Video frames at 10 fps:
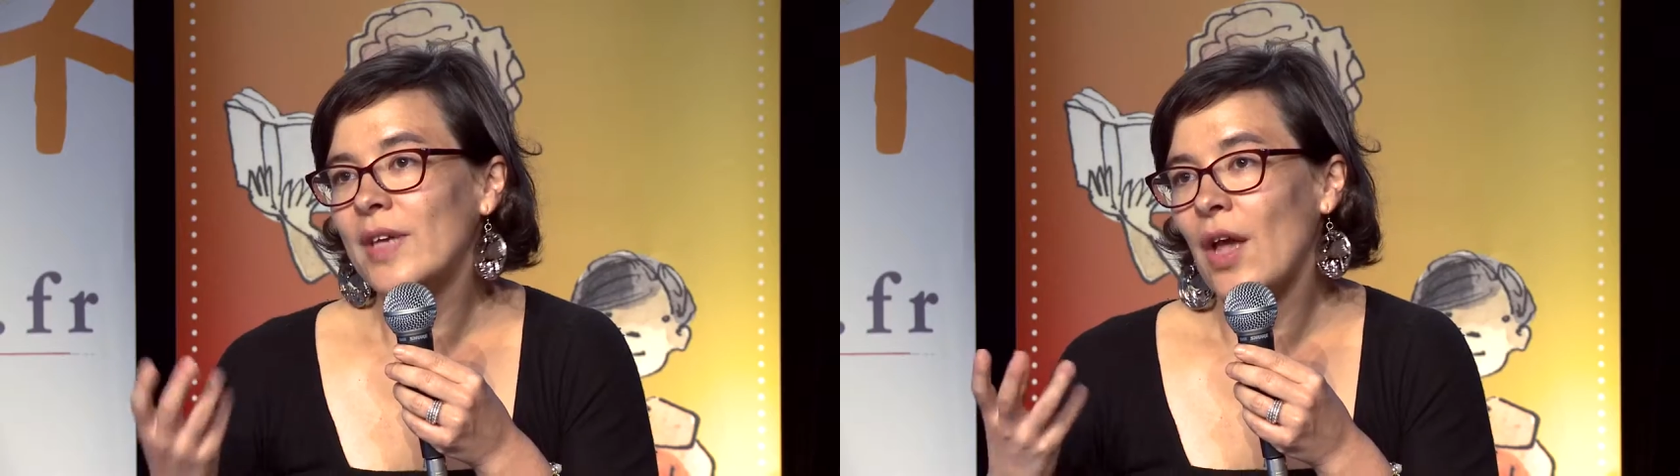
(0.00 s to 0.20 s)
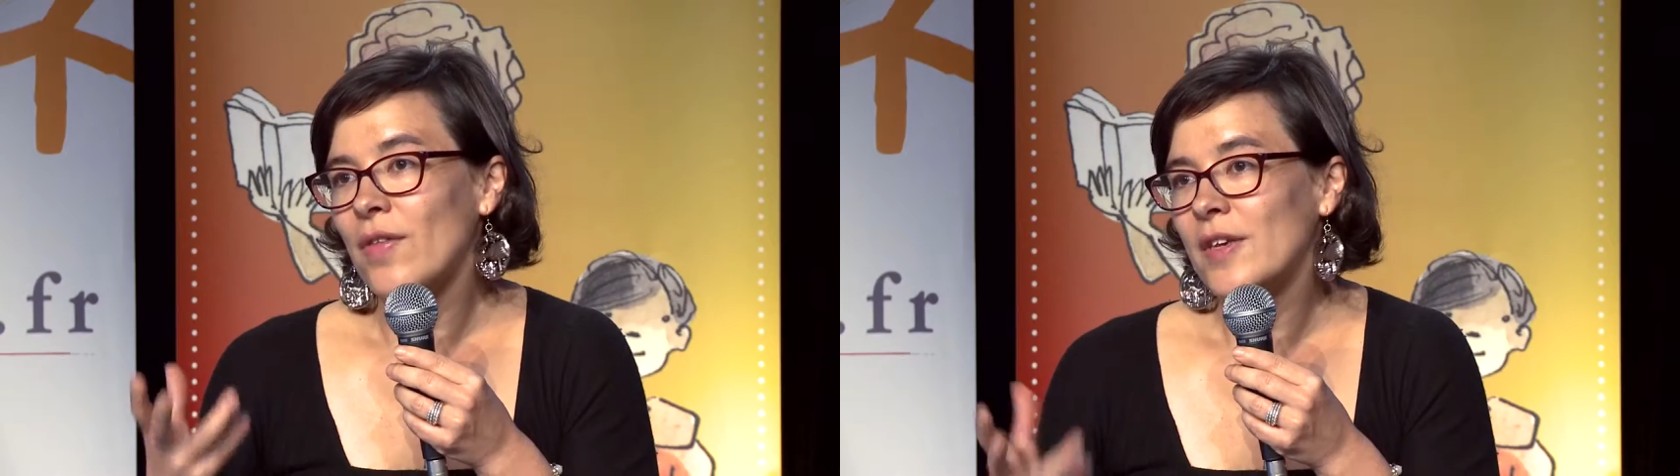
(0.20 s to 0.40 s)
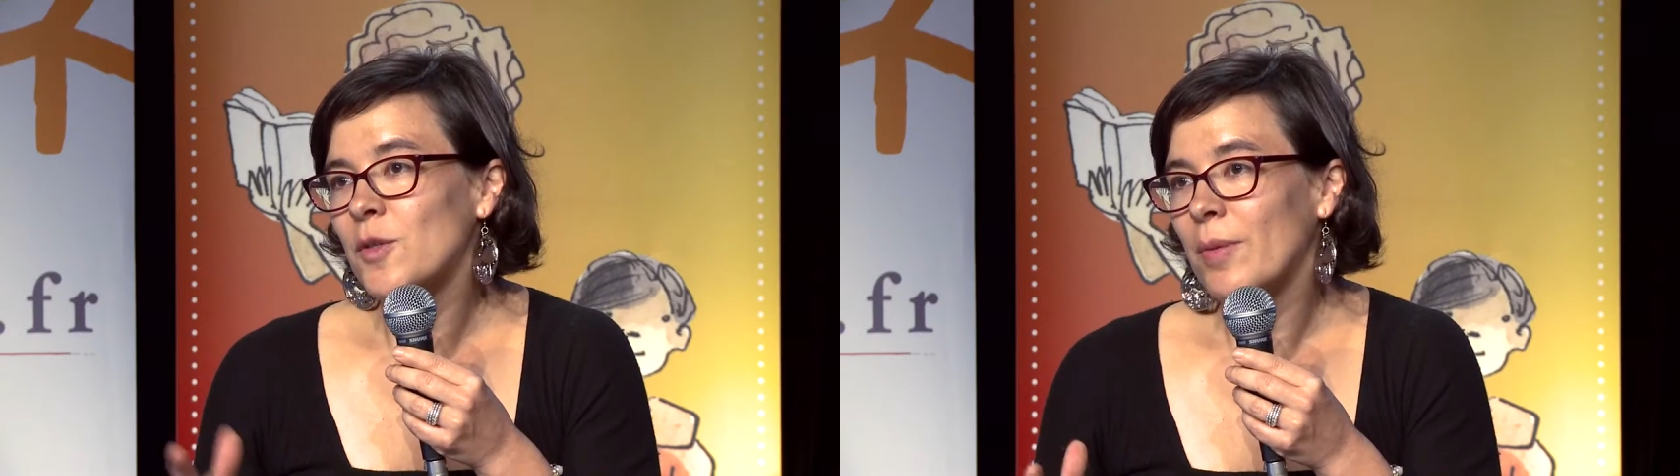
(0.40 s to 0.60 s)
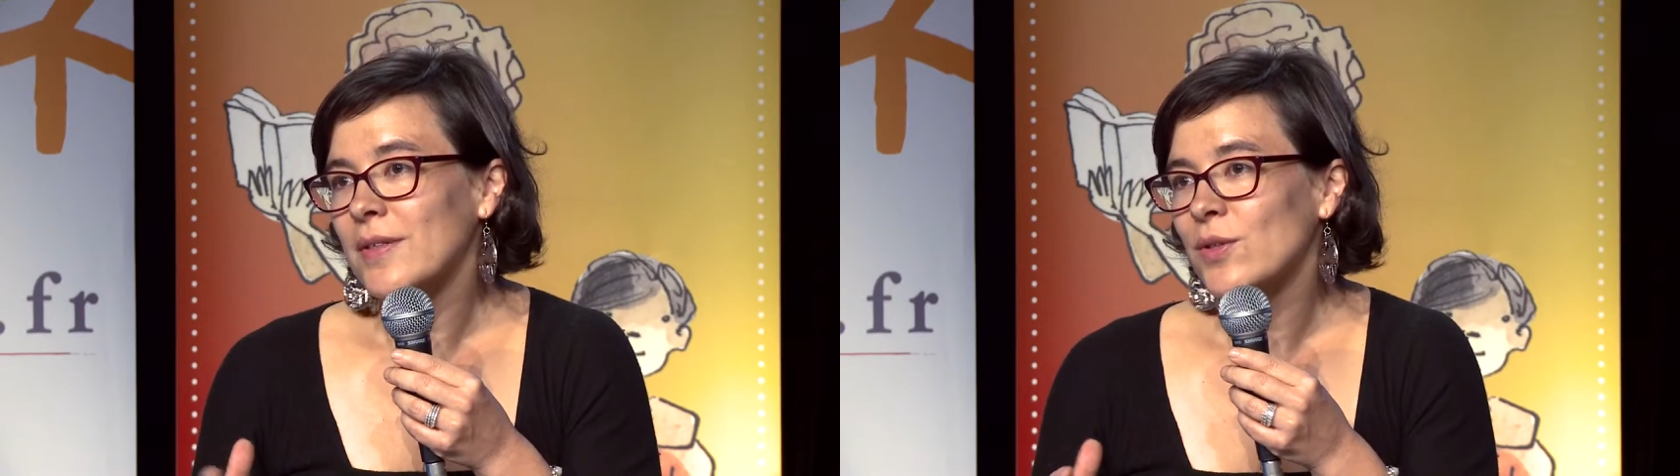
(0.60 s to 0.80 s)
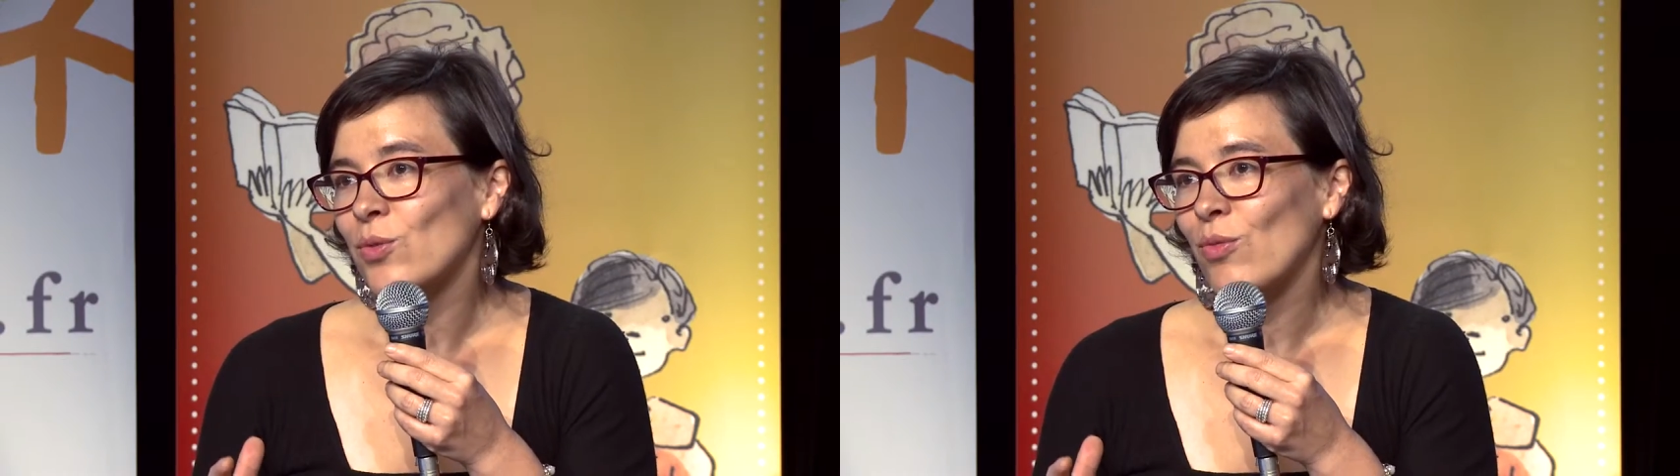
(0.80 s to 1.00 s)
il y a une
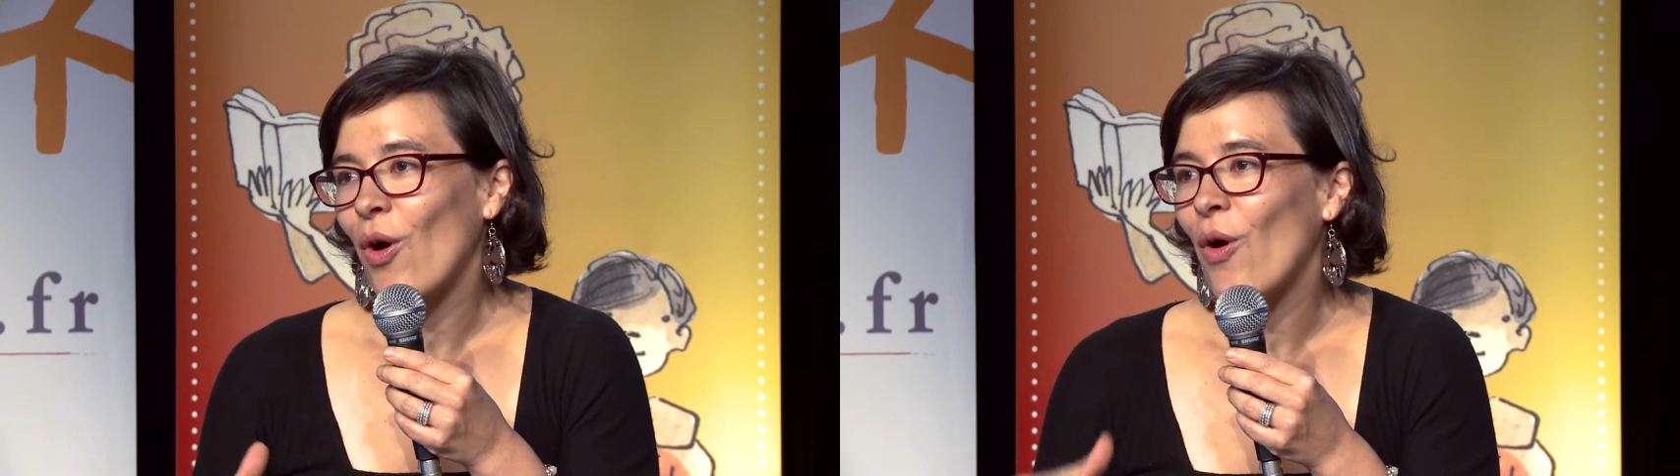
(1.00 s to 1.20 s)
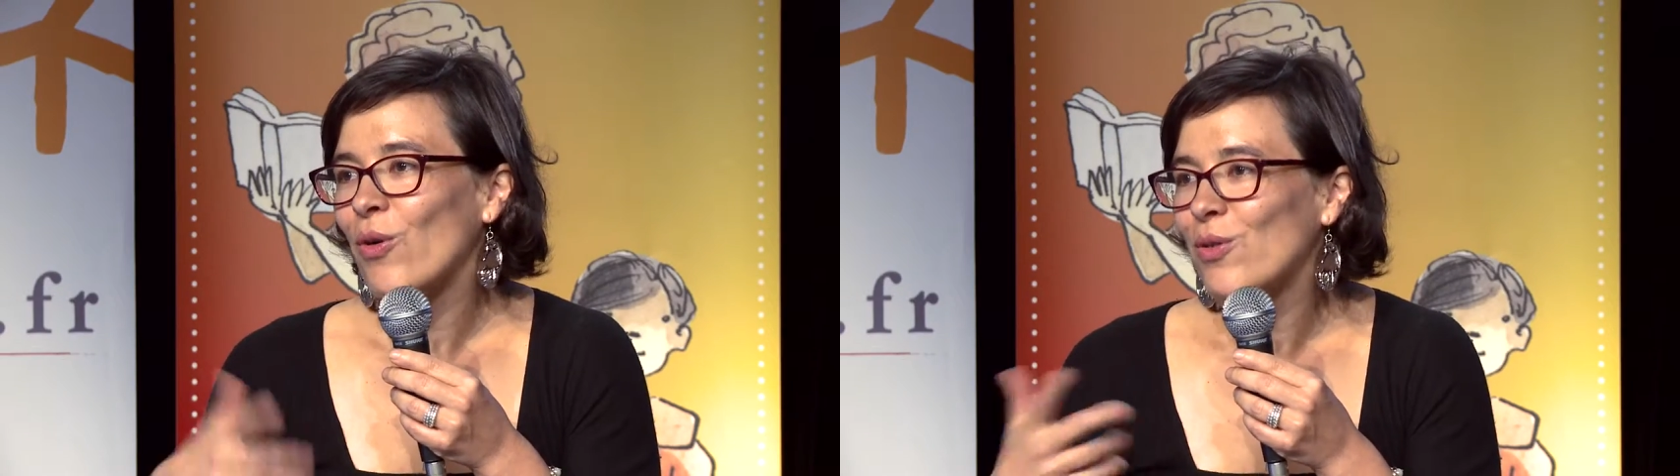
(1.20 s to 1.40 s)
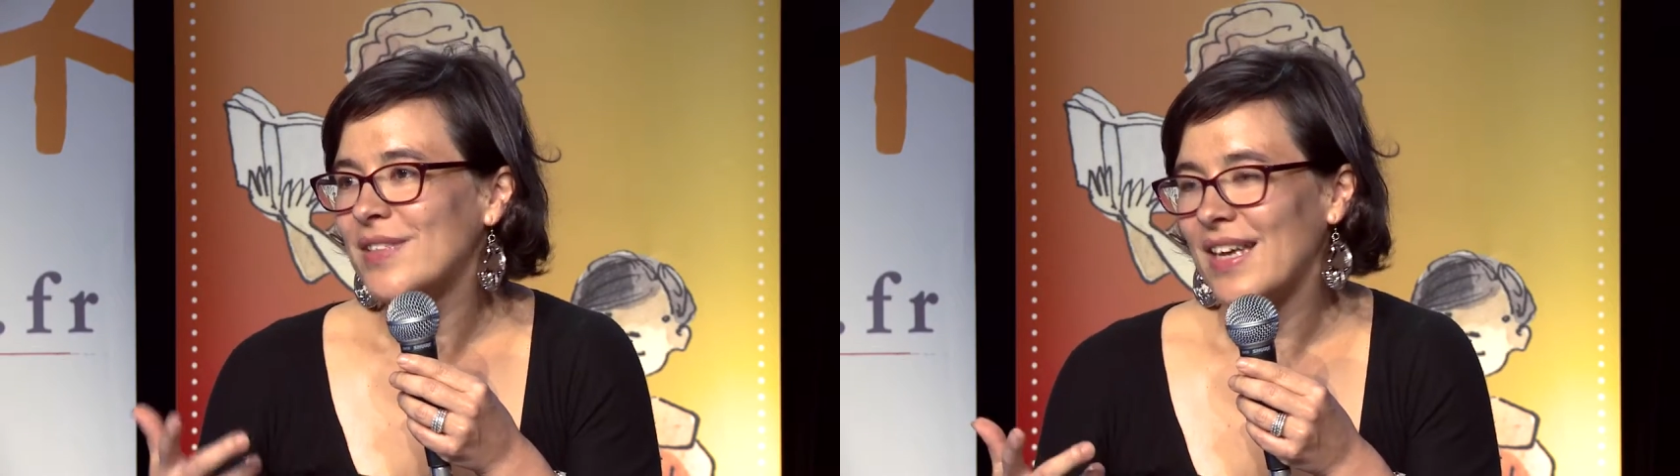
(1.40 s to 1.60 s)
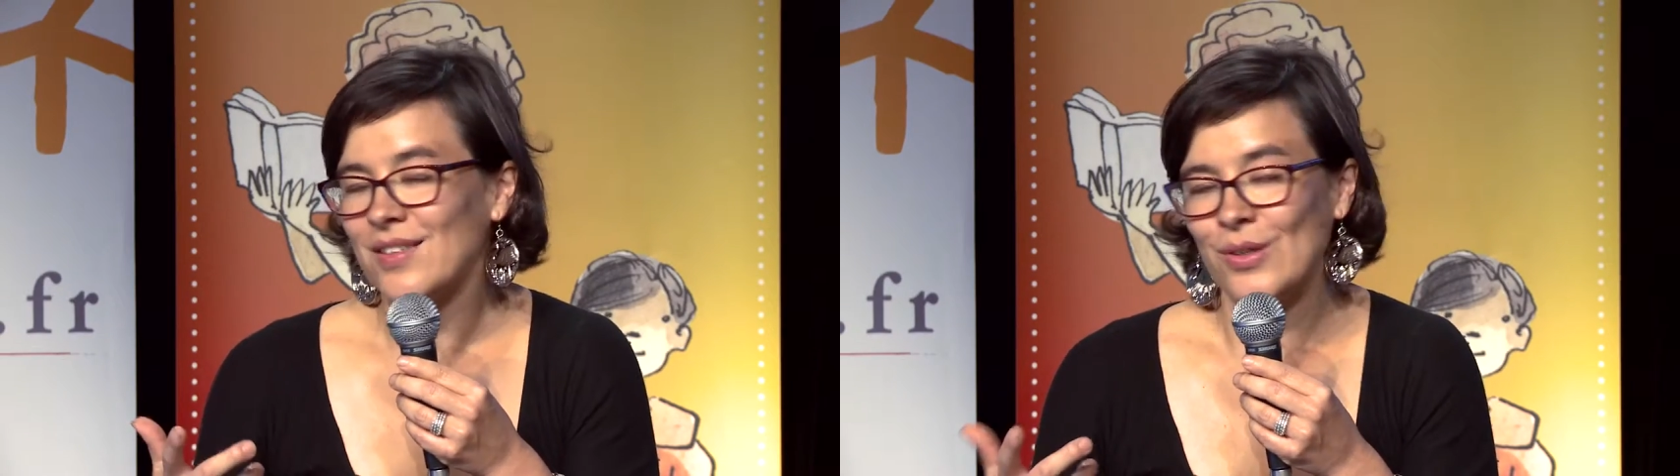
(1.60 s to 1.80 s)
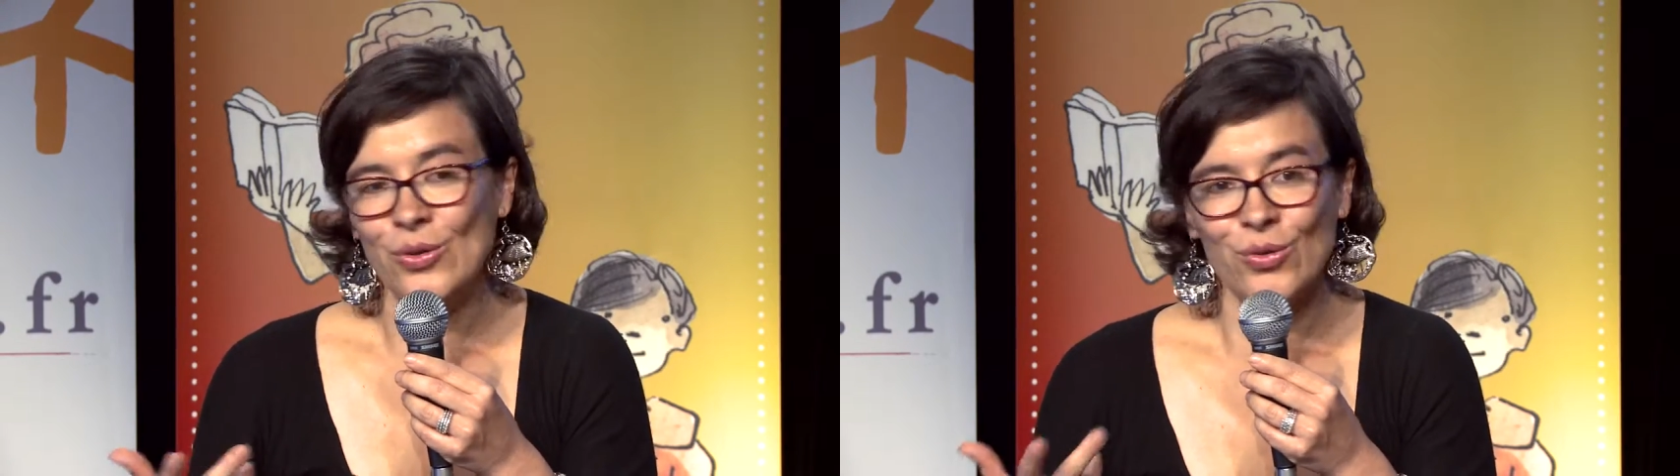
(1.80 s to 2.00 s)
expression euh,
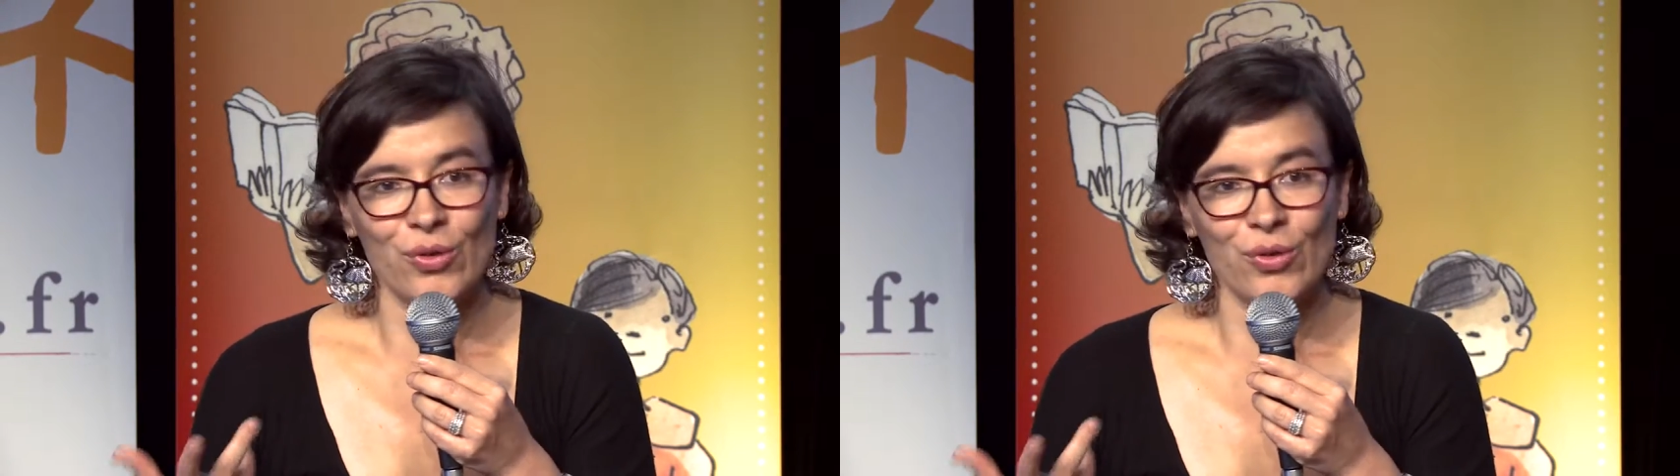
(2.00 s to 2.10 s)
anglo-saxonne